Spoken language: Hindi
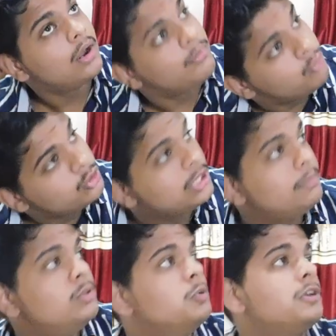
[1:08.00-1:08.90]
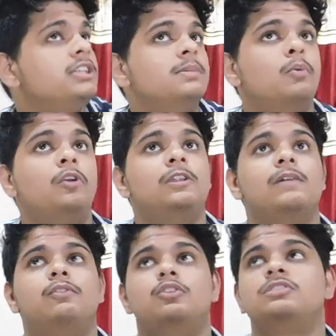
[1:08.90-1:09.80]
अब वो दिन भी दूर नहीं जब
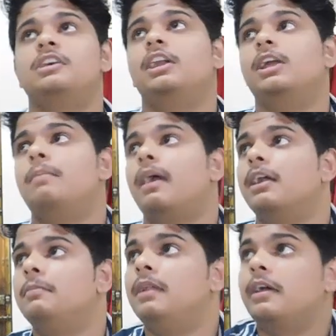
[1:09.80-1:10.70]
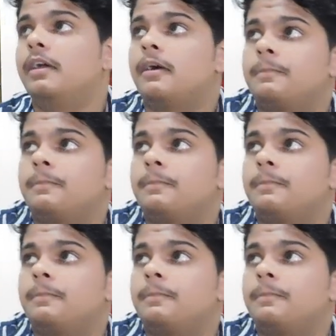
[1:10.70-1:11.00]
मॉडल का फोटो सिगरेट के पैकेट पे लगेगा